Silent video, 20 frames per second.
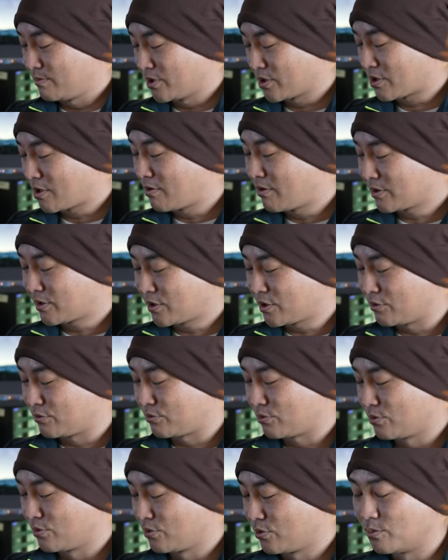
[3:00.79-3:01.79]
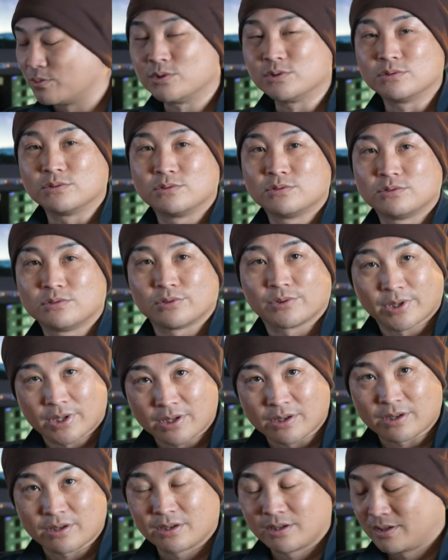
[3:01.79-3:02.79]
まだ変わってると思うの
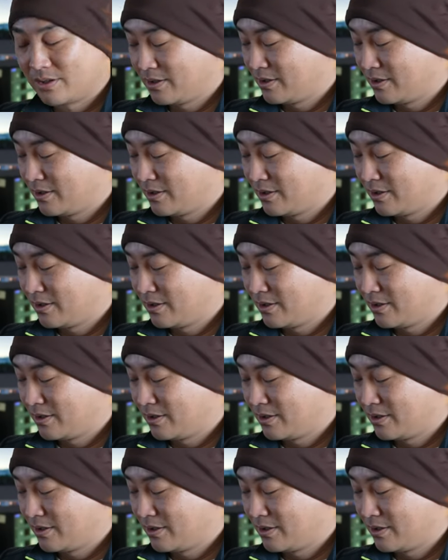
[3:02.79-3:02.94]
で、